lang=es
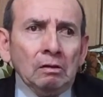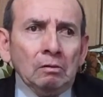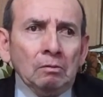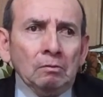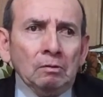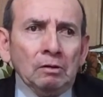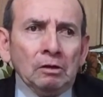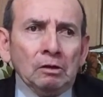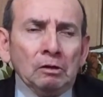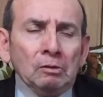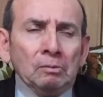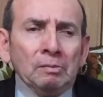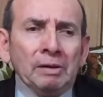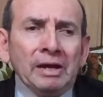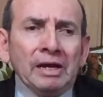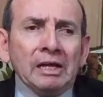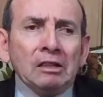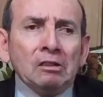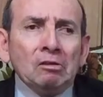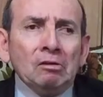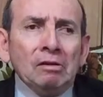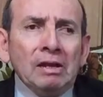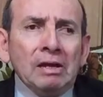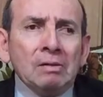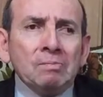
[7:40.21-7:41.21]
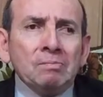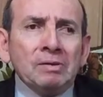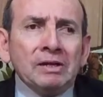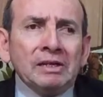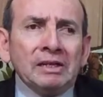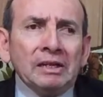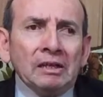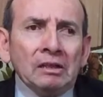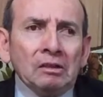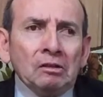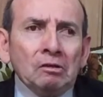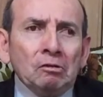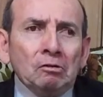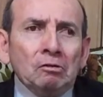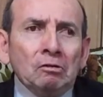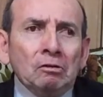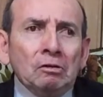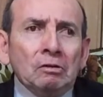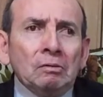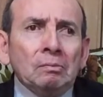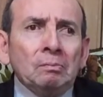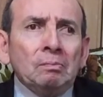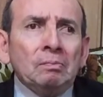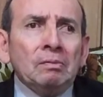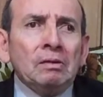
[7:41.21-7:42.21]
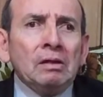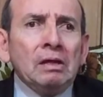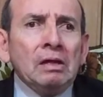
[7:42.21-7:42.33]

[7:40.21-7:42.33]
Cuando me hizo la invitación,